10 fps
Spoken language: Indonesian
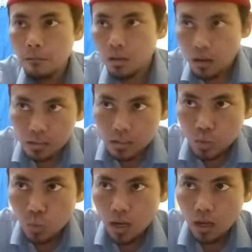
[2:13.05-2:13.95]
hari
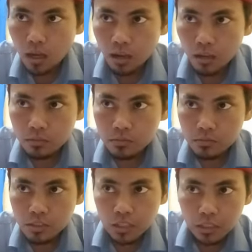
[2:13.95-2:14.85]
kedua
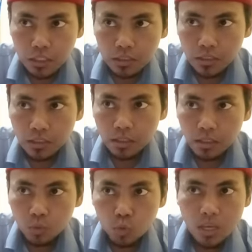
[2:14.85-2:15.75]
dia
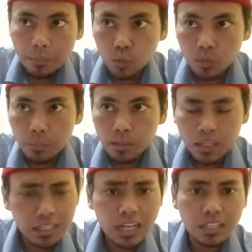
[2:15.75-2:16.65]
teliti ucapan ucapannya
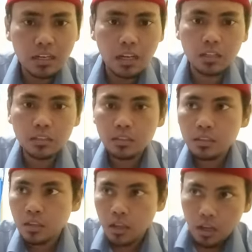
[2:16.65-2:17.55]
nggak ada celah
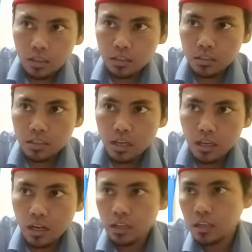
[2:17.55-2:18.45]
hari ketiga
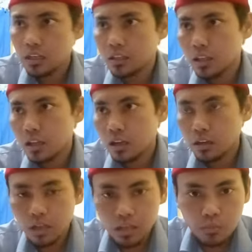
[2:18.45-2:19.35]
gerak
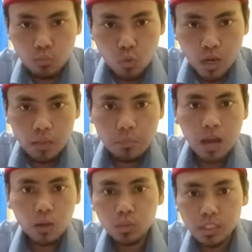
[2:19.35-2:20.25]
geriknya dari mulai
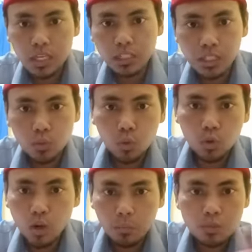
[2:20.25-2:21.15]
bangun hingga tidur
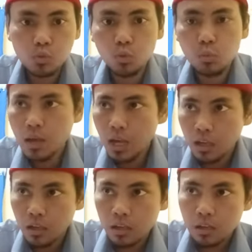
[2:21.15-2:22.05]
keluar masuk rumah
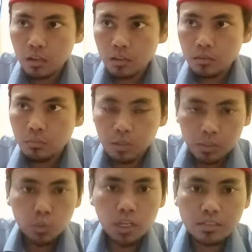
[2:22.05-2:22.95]

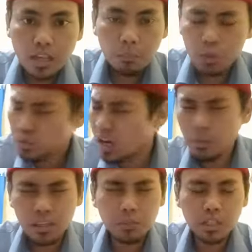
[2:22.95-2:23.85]
bertemu dengan sahabat segala
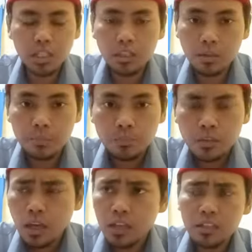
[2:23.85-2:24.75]
macam diteliti
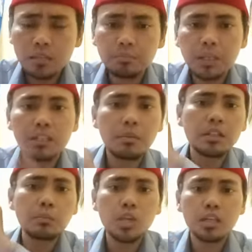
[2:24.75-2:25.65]
hari keempat dia
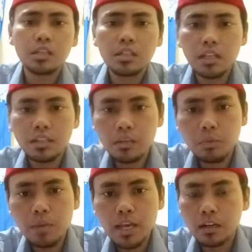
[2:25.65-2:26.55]
bertemu lagi dengan yang
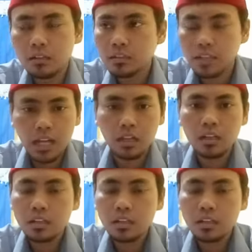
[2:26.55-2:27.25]
membayar kang